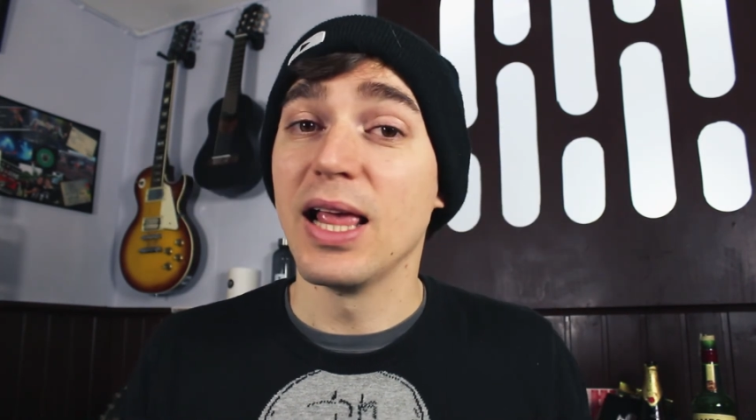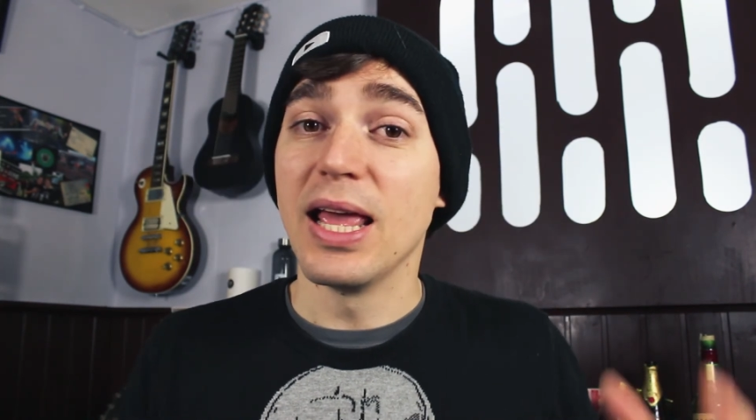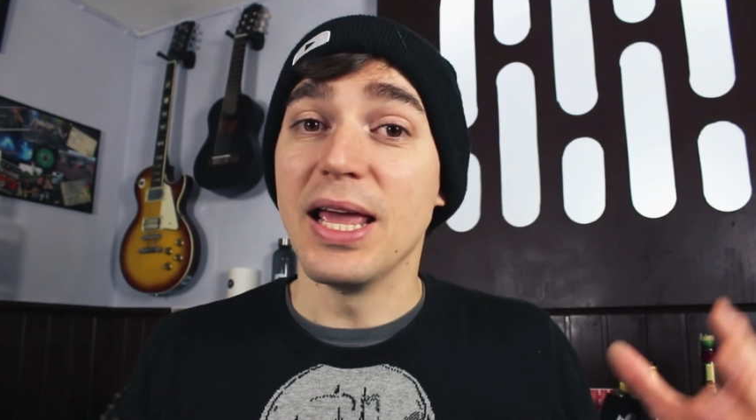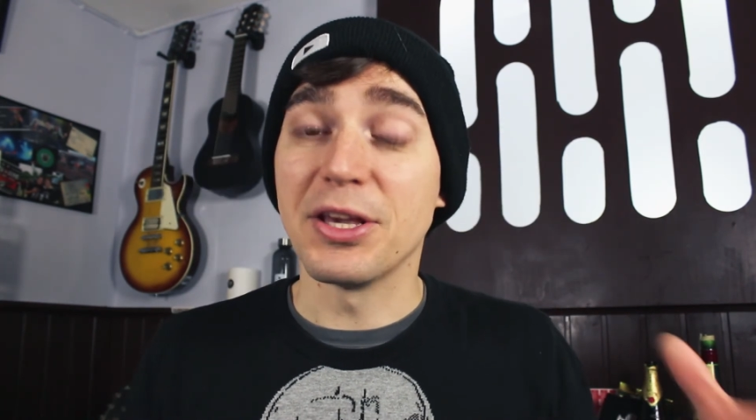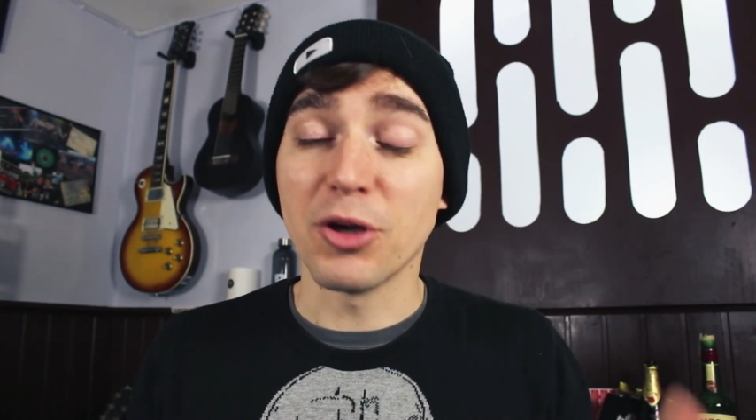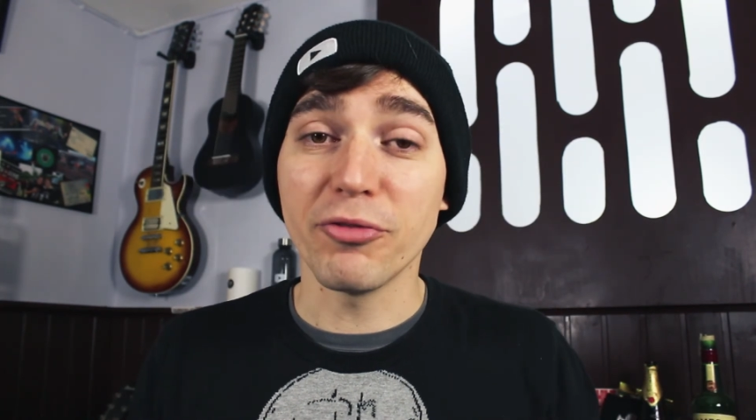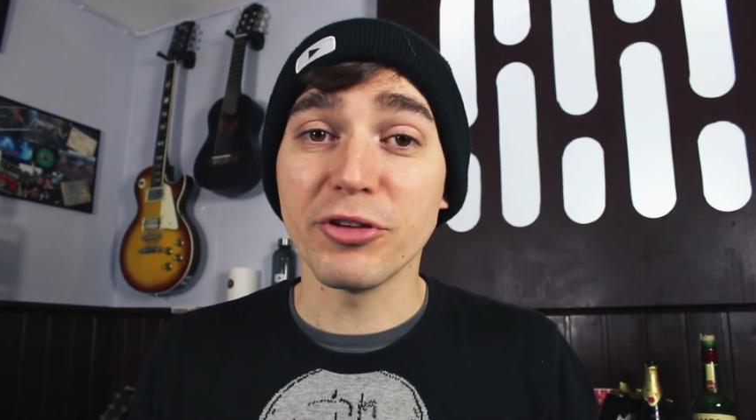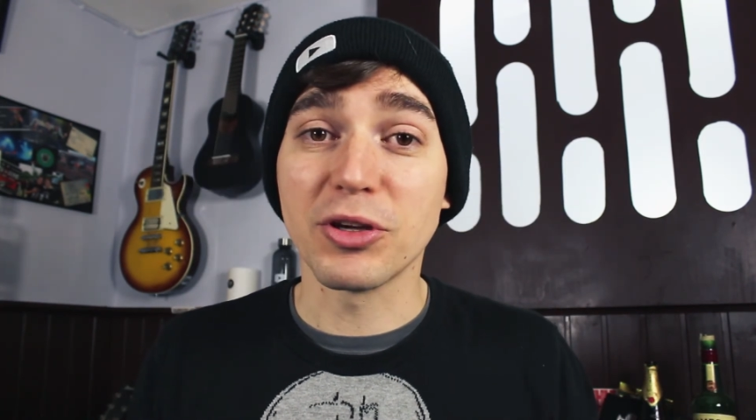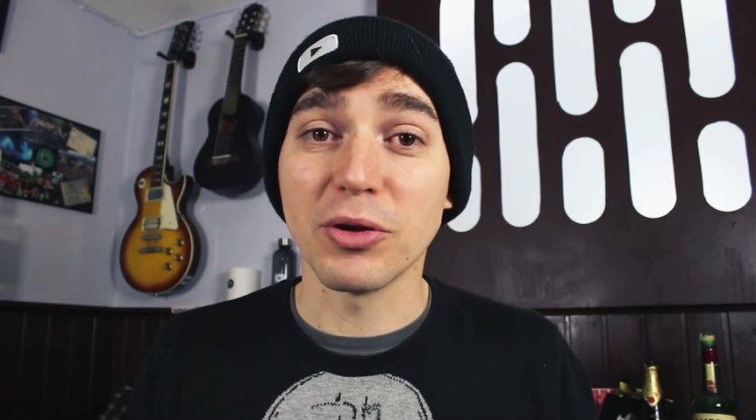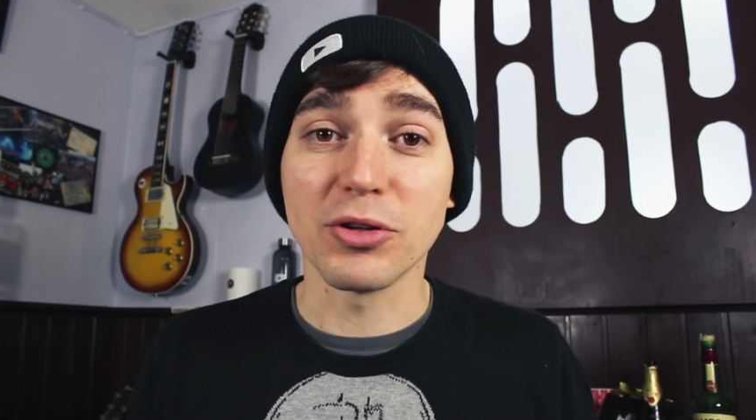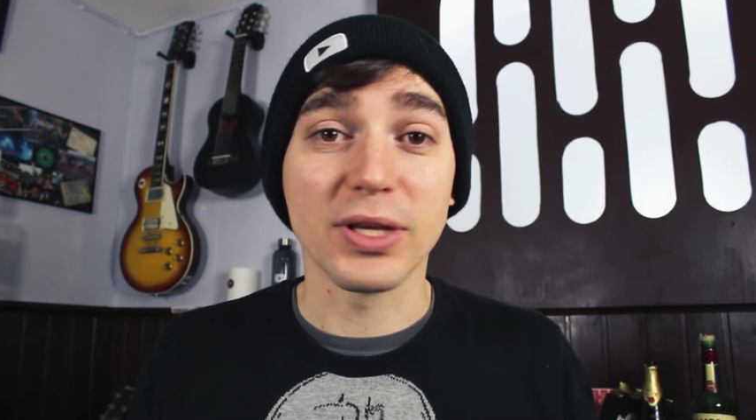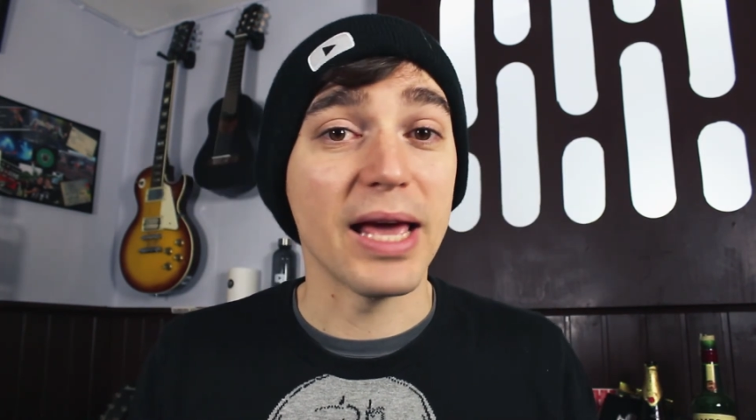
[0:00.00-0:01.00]
Ich hoffe, ich
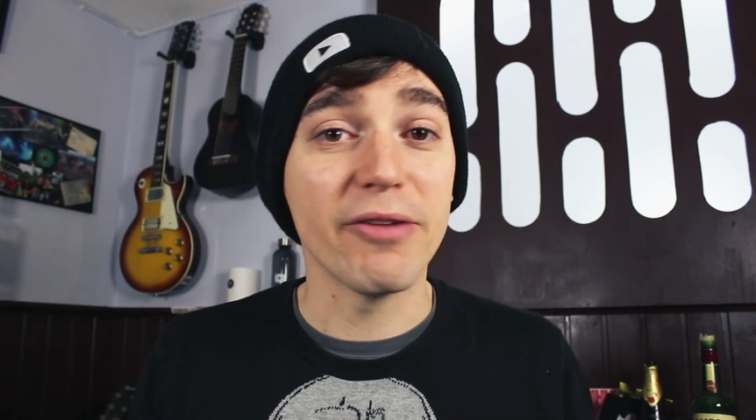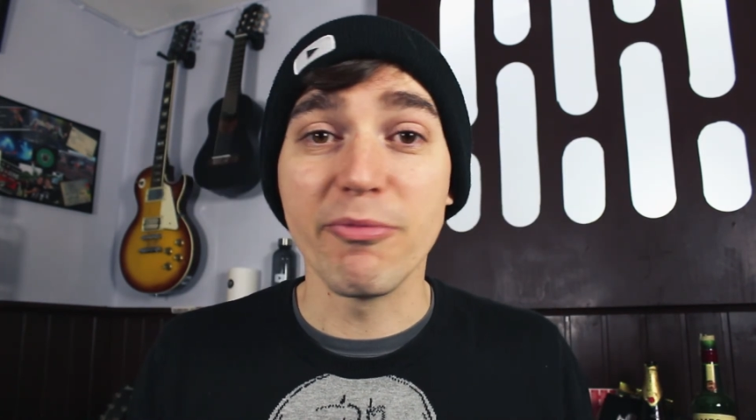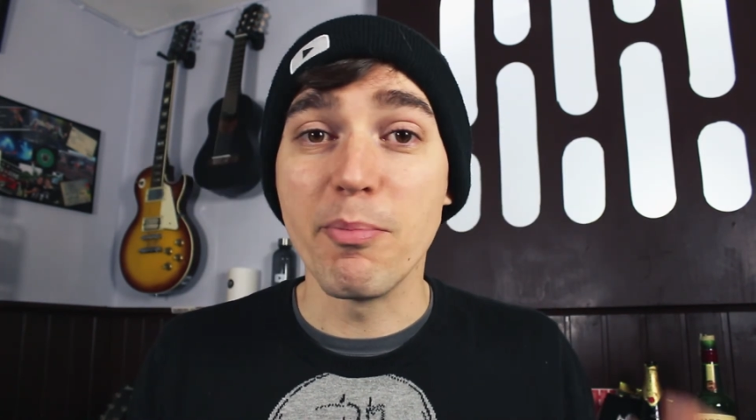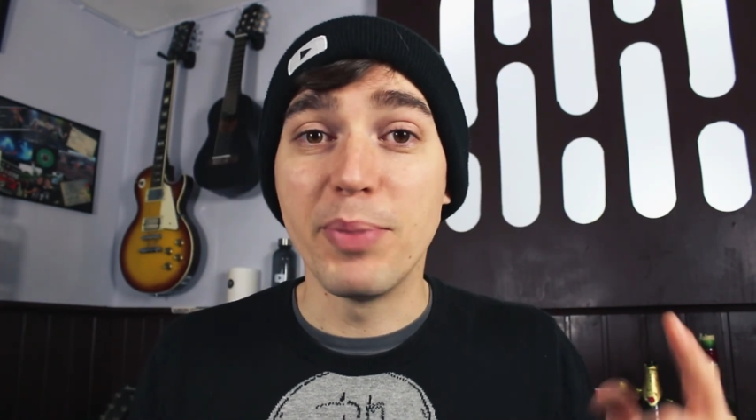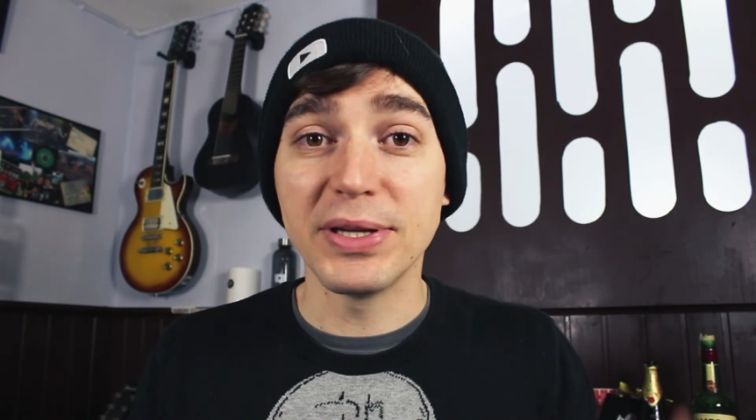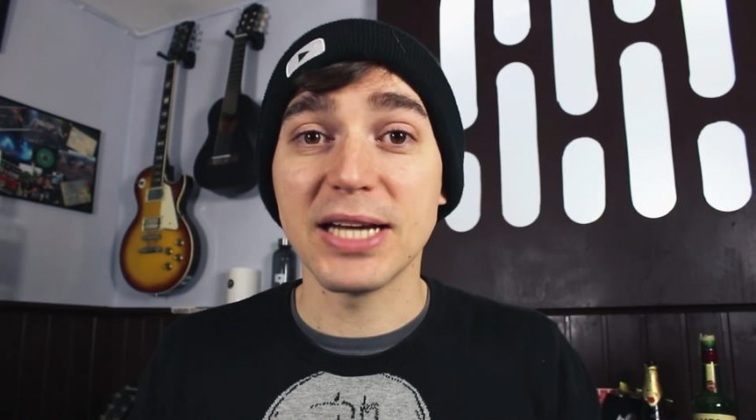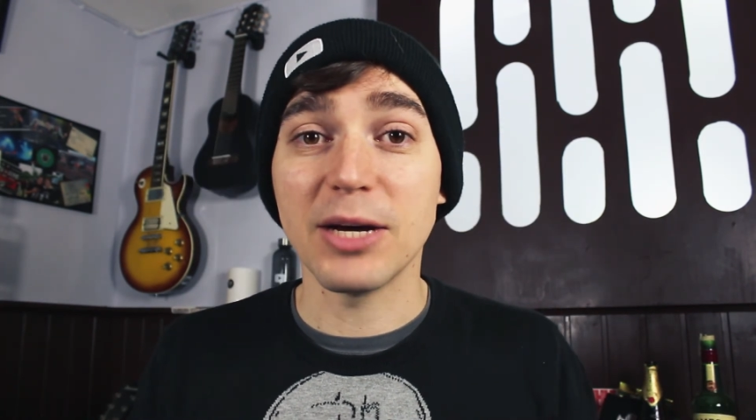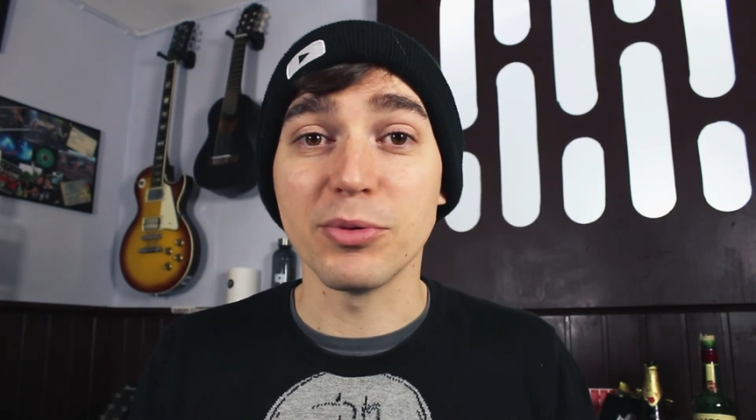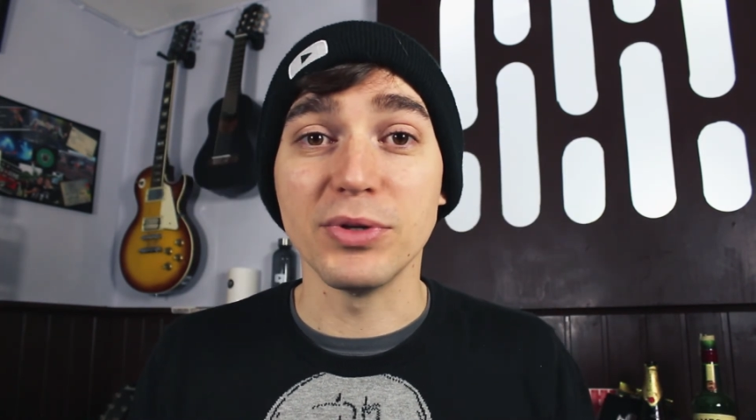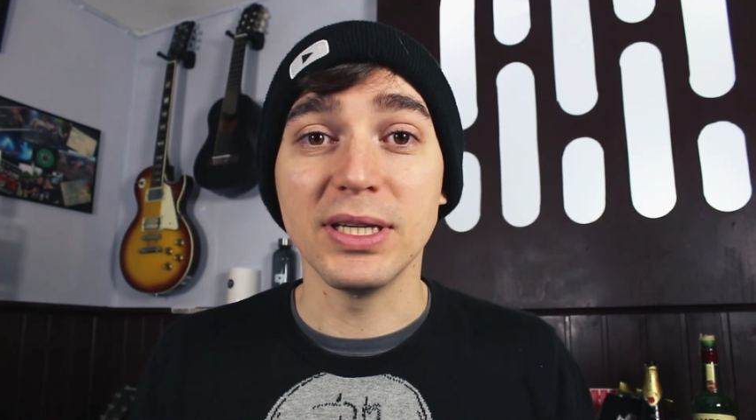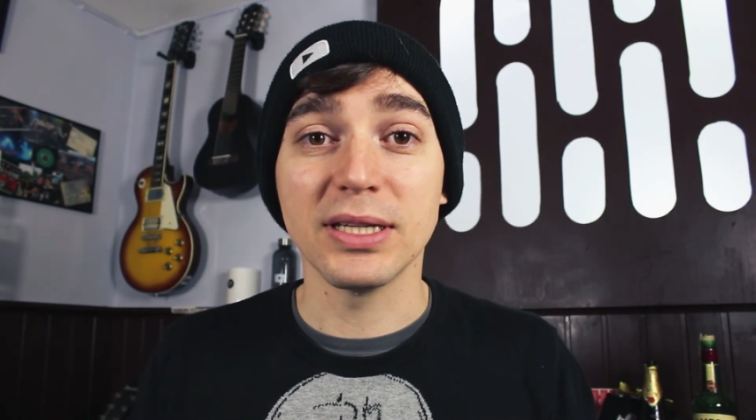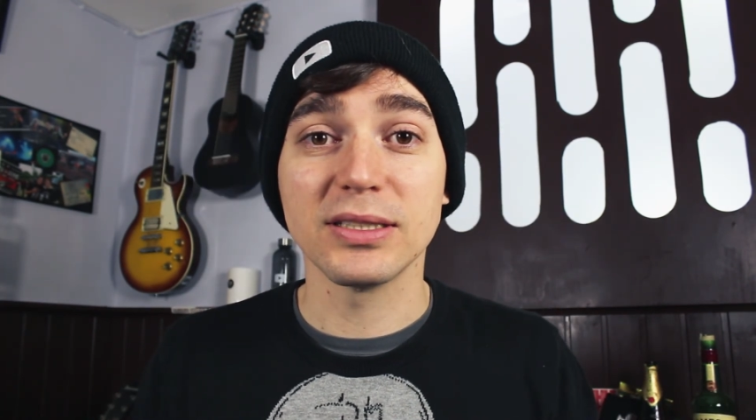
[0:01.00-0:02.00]
konnte euch helfen. Bitte
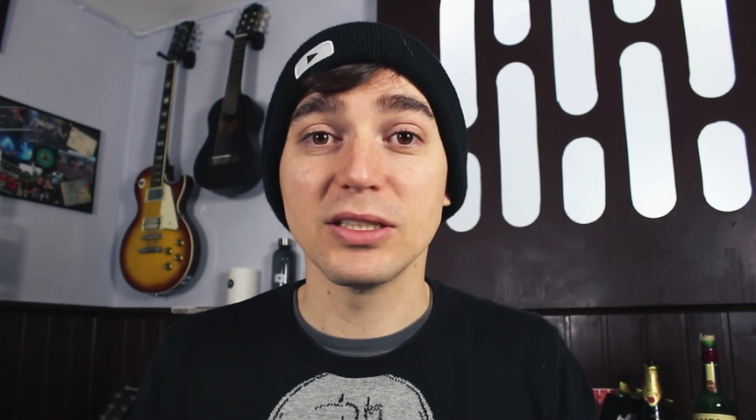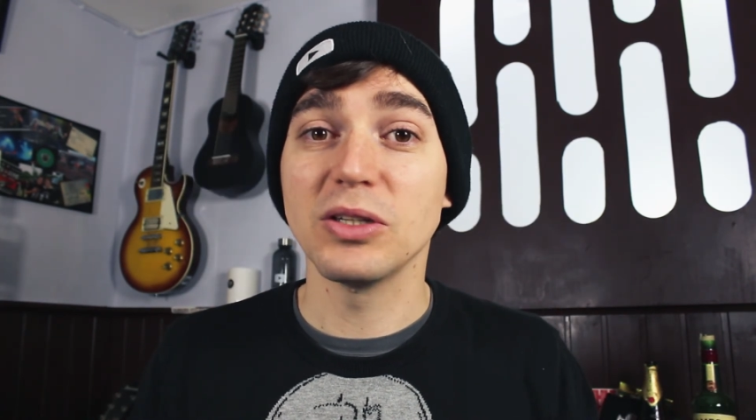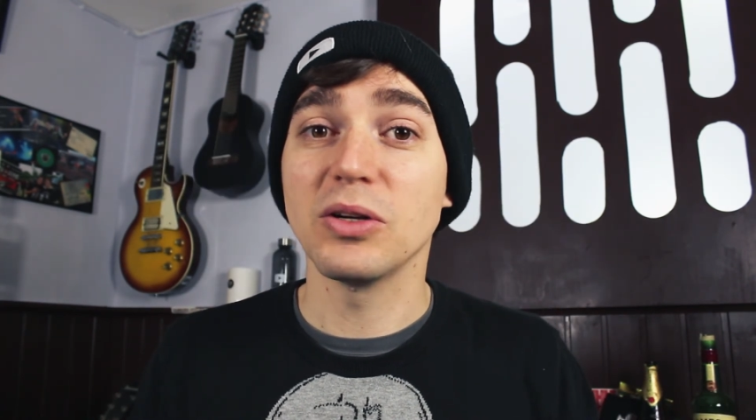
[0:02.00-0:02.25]
abonniert.